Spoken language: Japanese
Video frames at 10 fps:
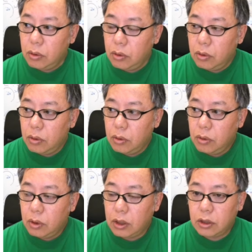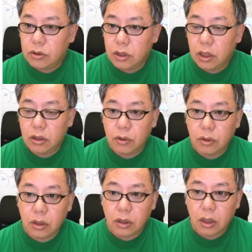お話をされて
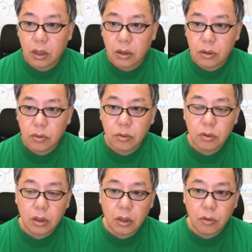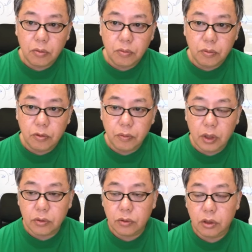る方の、なんか文
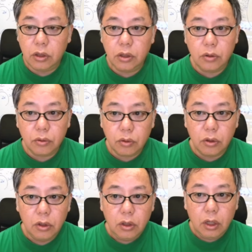脈を聞いてると、